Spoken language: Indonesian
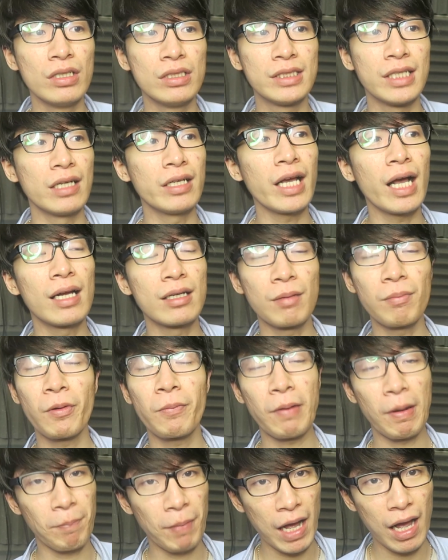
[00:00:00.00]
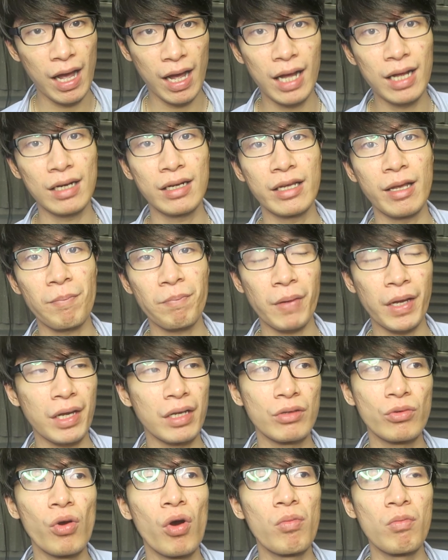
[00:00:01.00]
Jadi ada beberapa hal yang
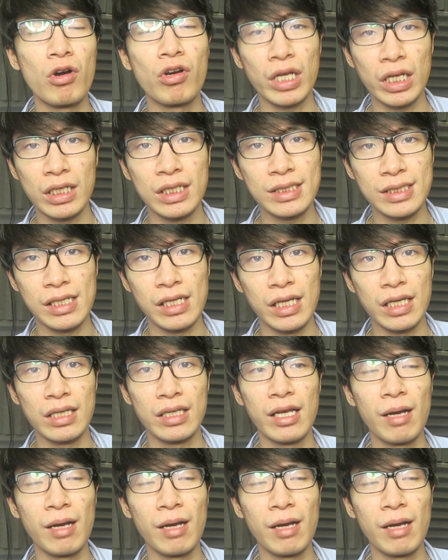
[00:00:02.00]
pengen gue omongin di sini.